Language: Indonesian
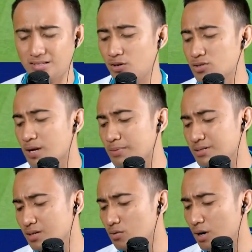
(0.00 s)
Serius
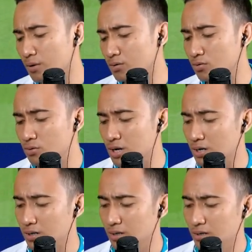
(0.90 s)
amat sih lu lawan gua.
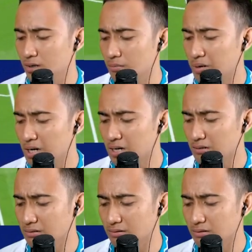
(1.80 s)

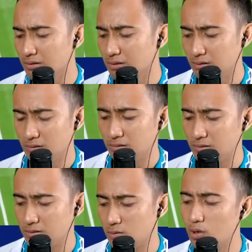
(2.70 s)
Padahal
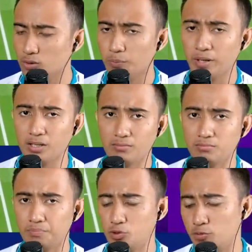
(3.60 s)
gua tuh pengen
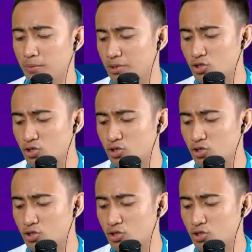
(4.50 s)
cuman